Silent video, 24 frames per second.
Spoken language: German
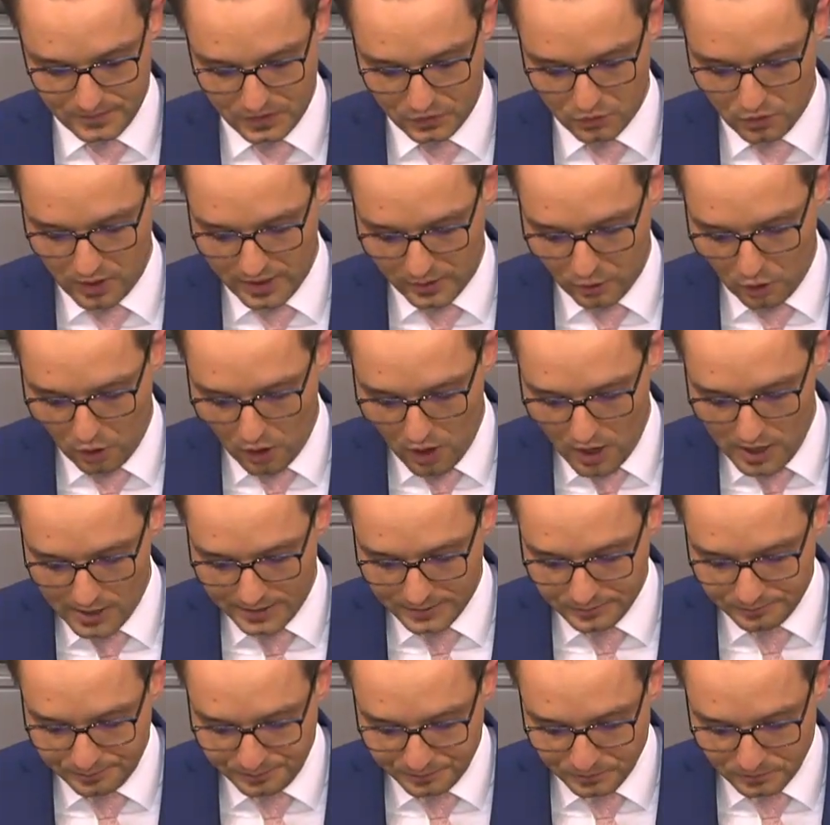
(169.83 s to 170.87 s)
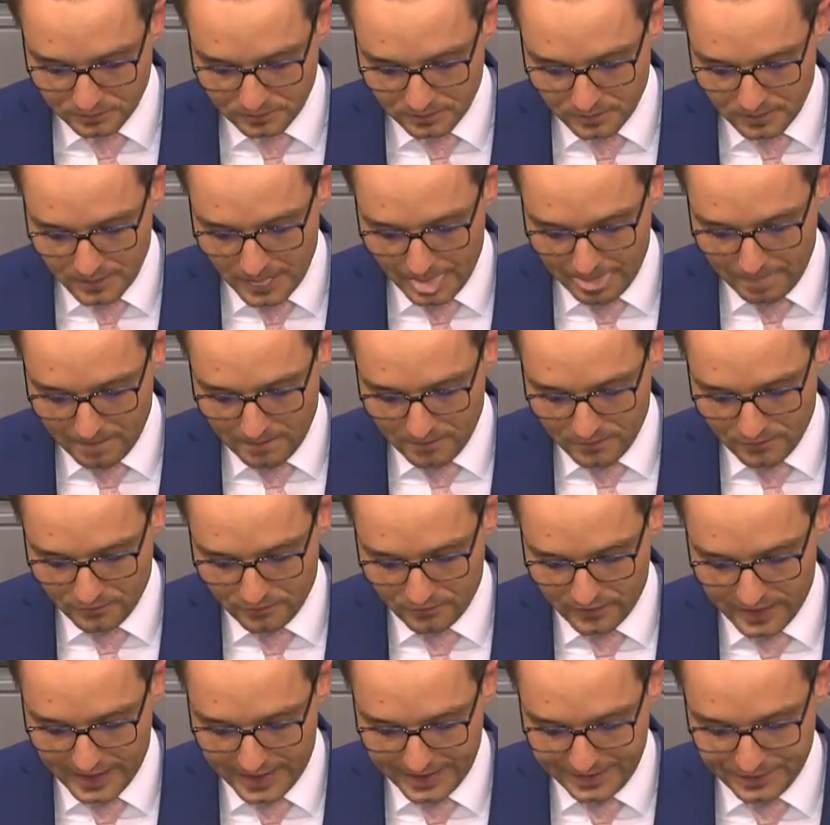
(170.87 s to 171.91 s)
Neukölln
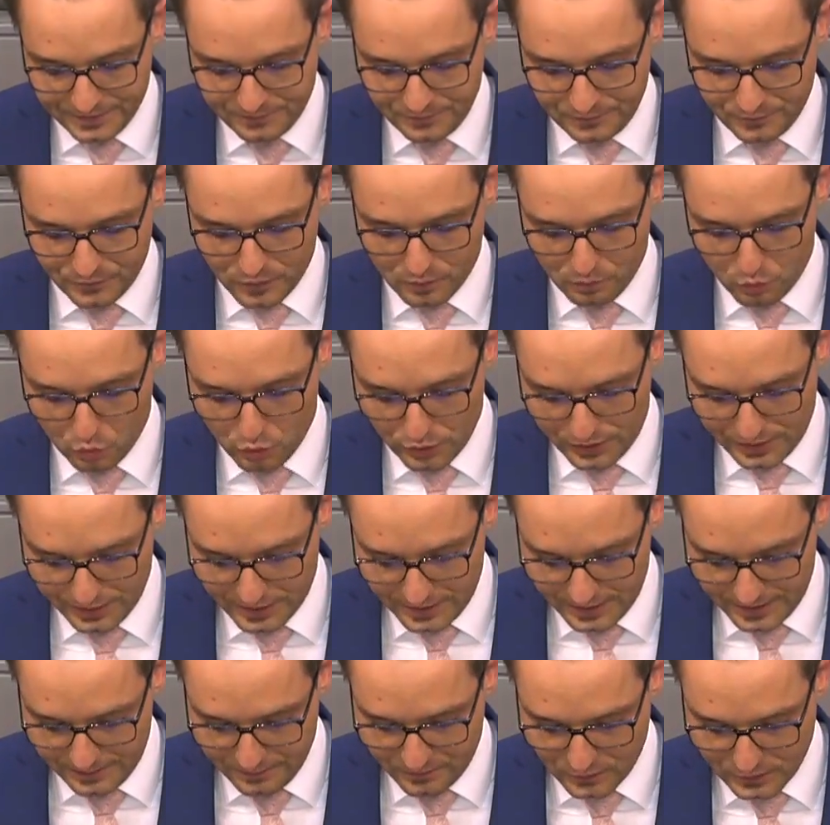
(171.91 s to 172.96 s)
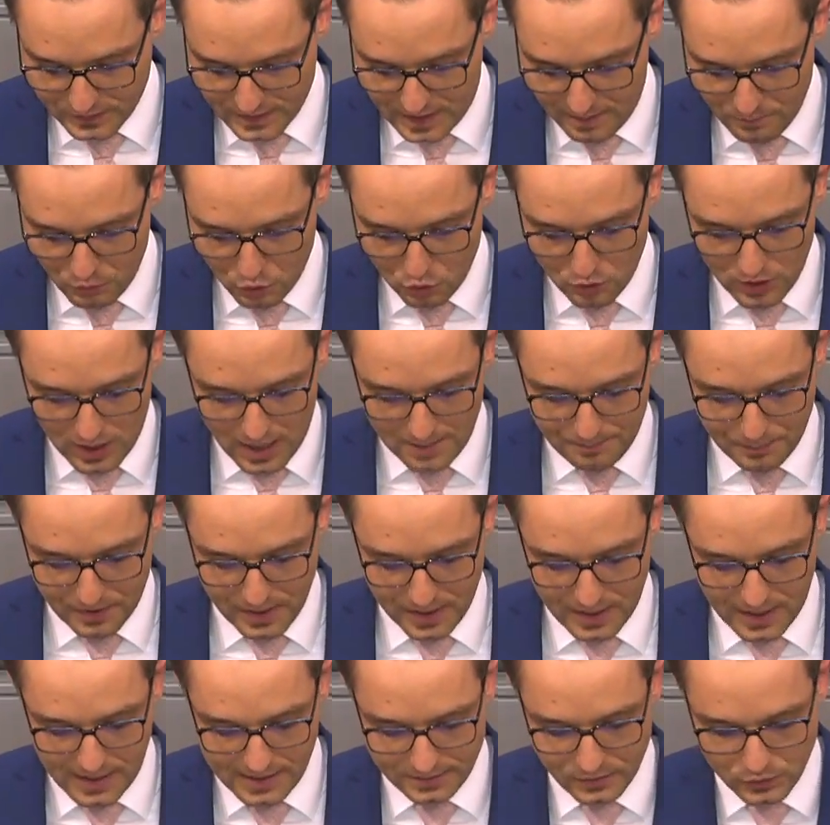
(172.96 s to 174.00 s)
werden verbotene Versammlungen
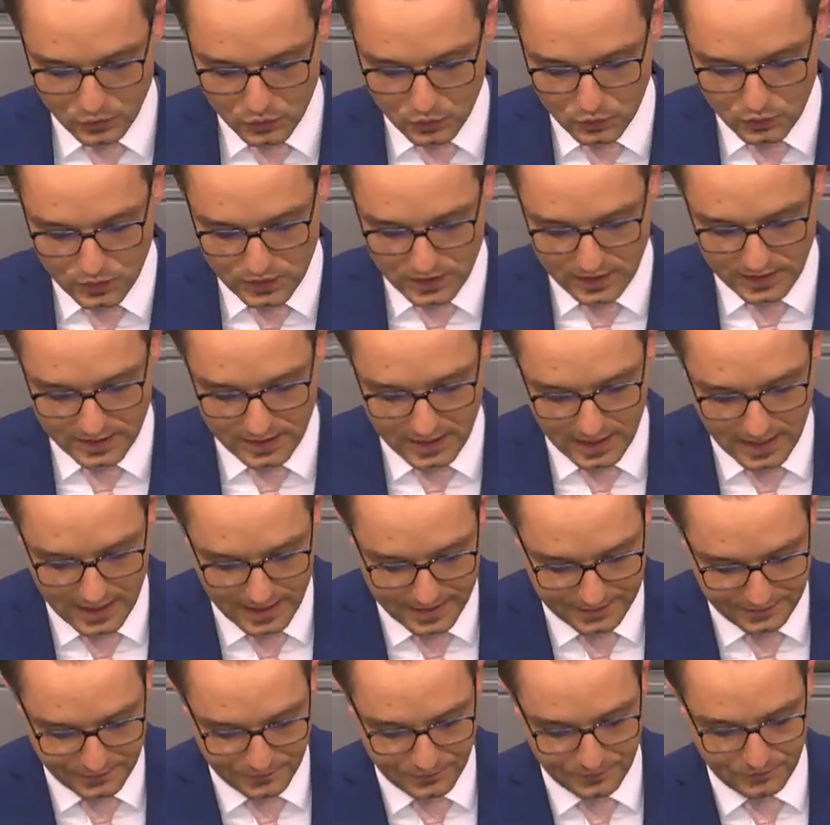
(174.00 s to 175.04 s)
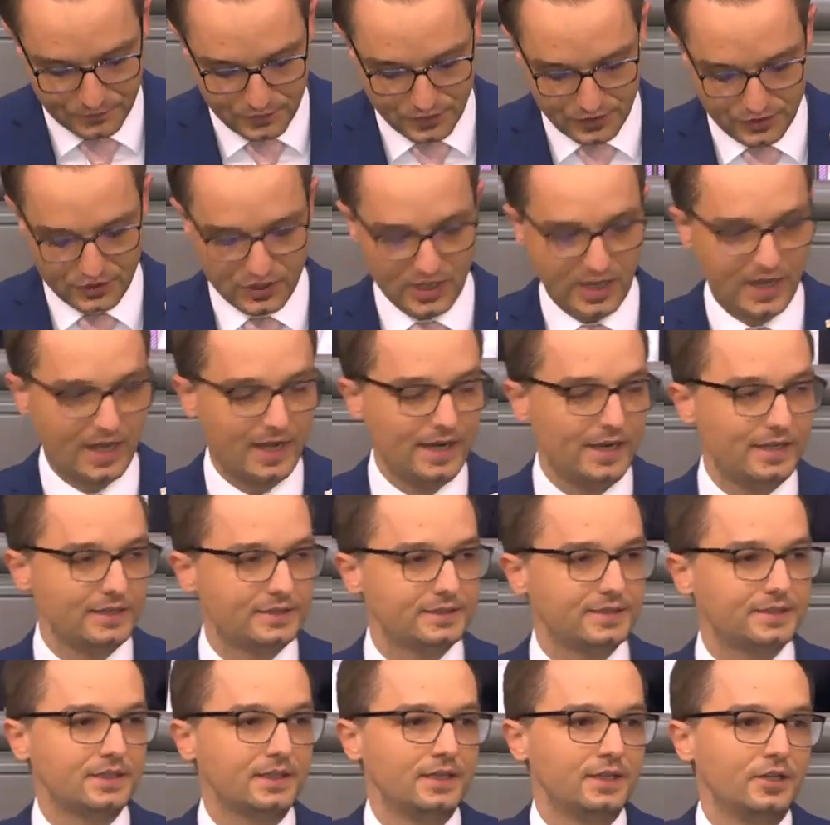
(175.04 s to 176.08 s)
abgehalten, Süßigkeiten
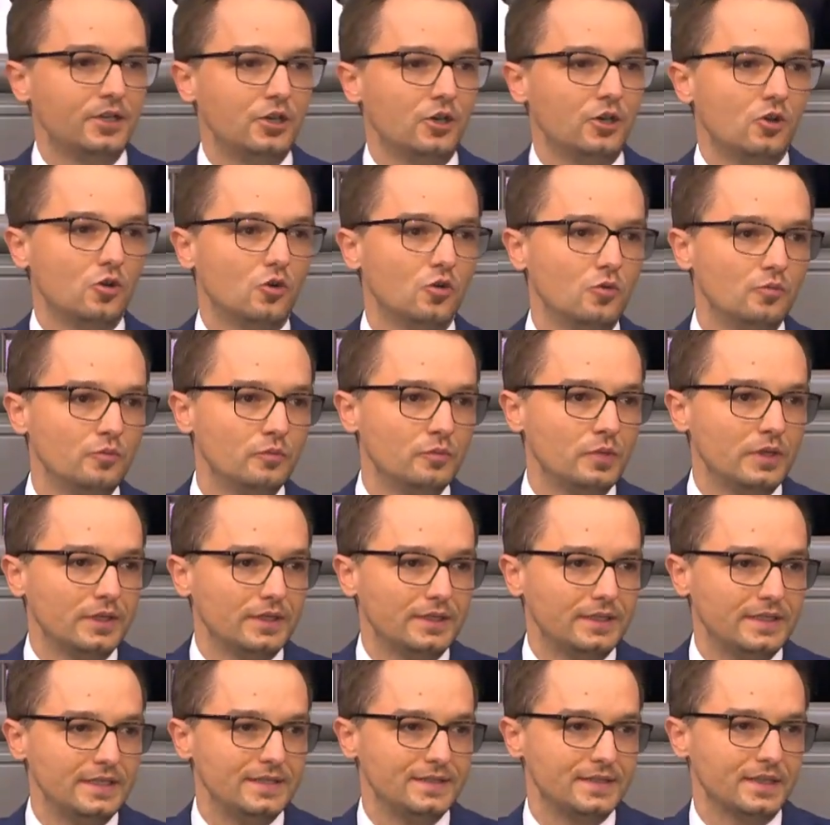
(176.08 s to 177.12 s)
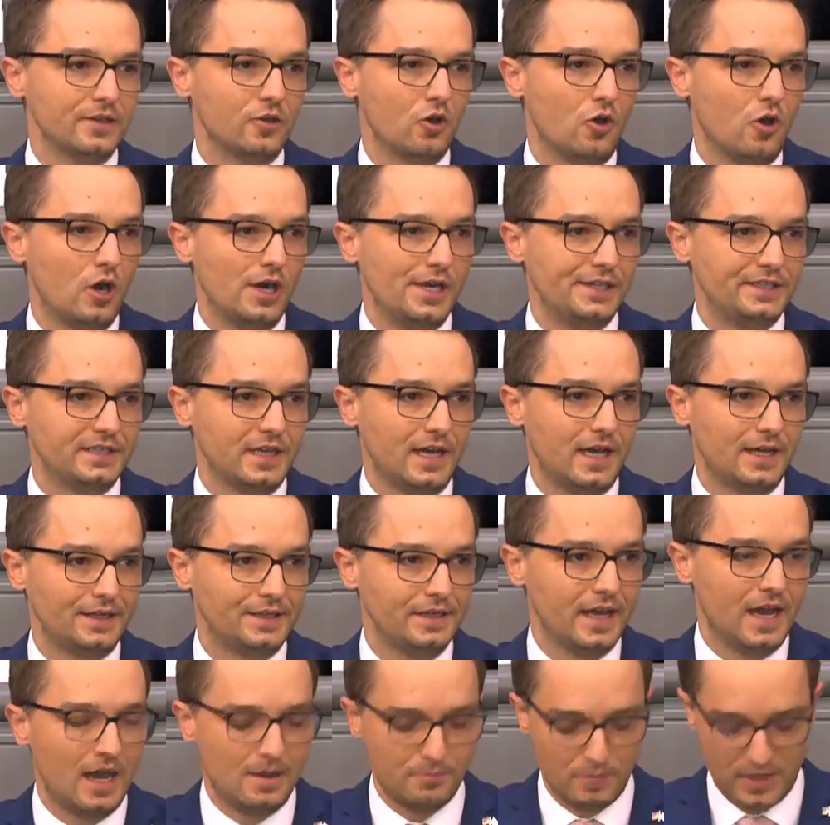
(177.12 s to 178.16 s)
verteilt, um diese
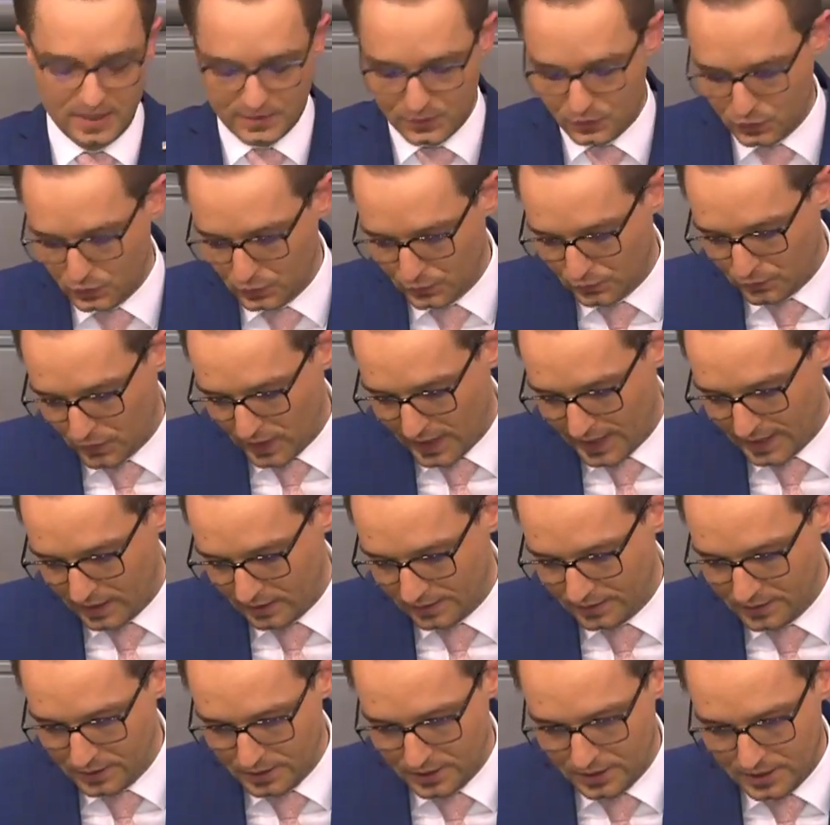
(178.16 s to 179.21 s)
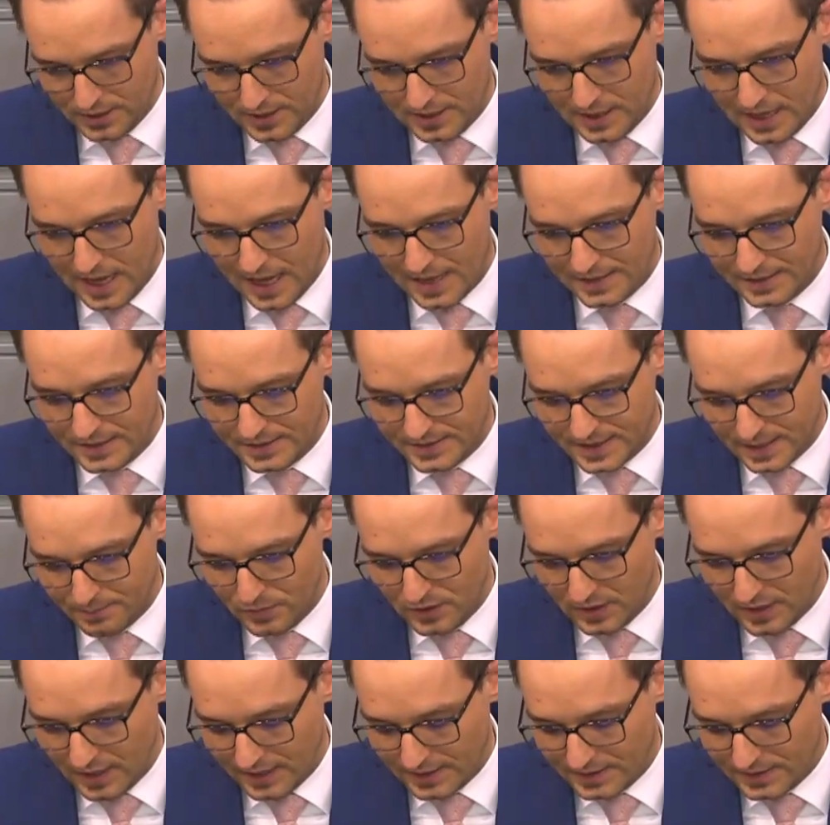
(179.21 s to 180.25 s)
Gräueltaten der Hamas zu feiern,
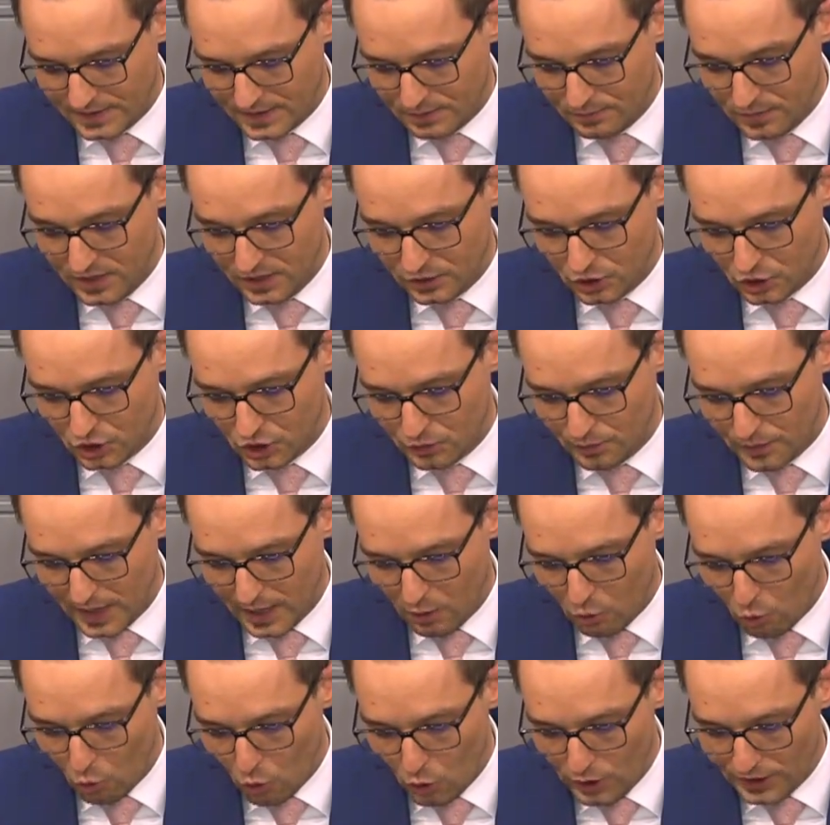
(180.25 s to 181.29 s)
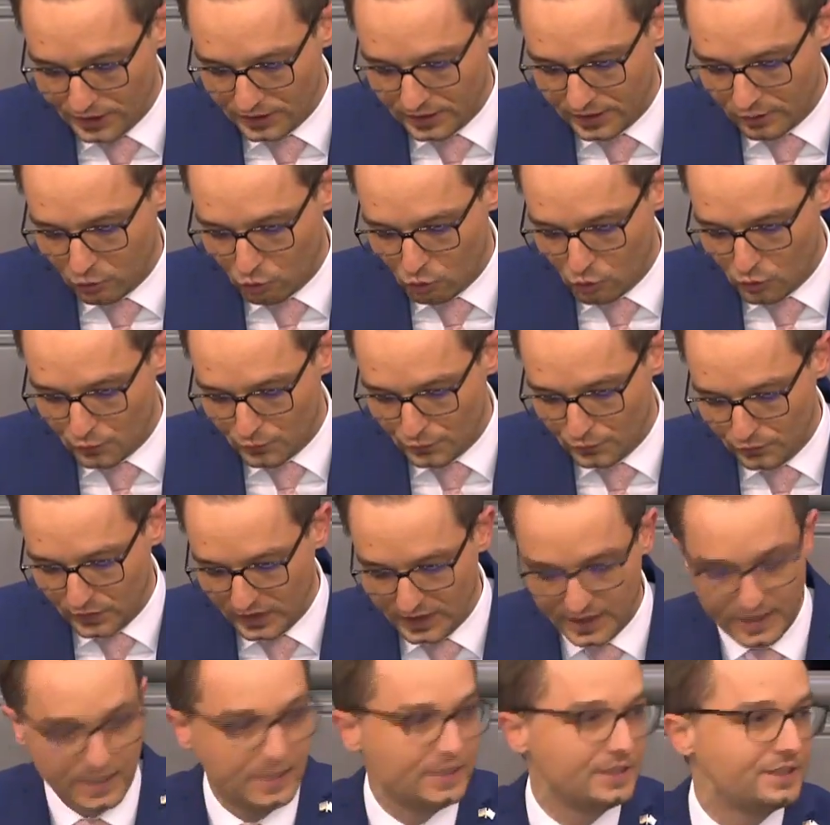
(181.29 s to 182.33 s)
antisemitische Parolen gerufen
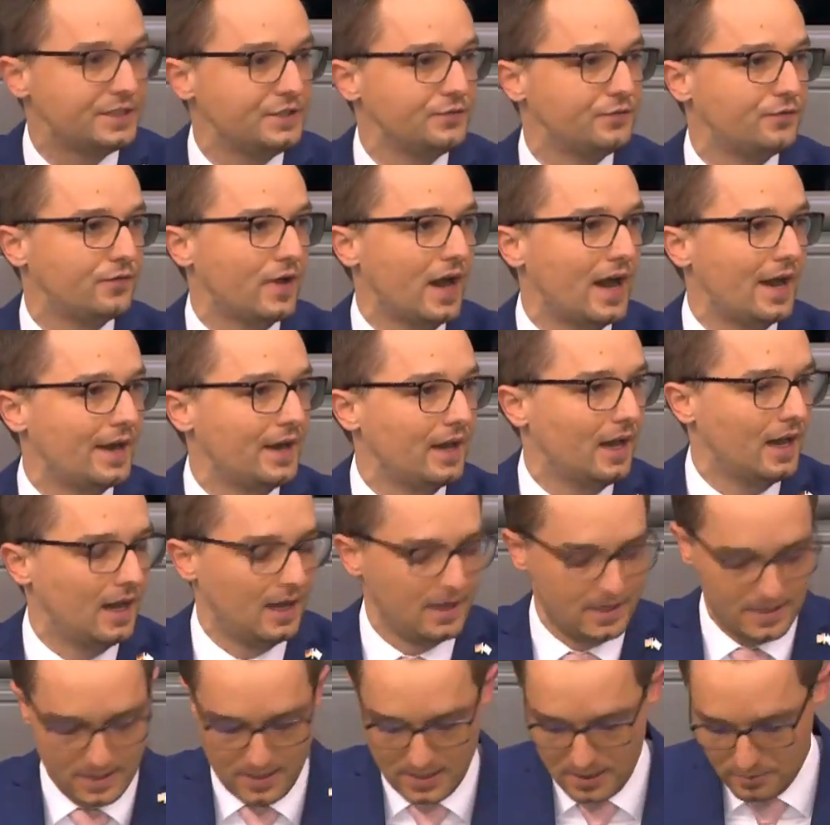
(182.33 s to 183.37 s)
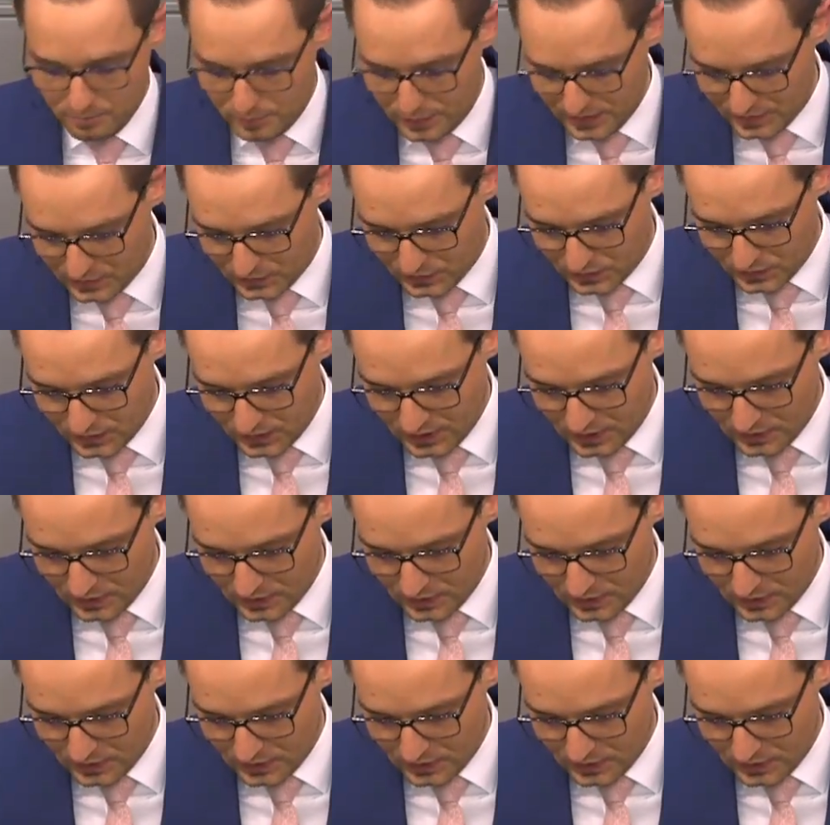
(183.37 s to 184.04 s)
wie Intifada bis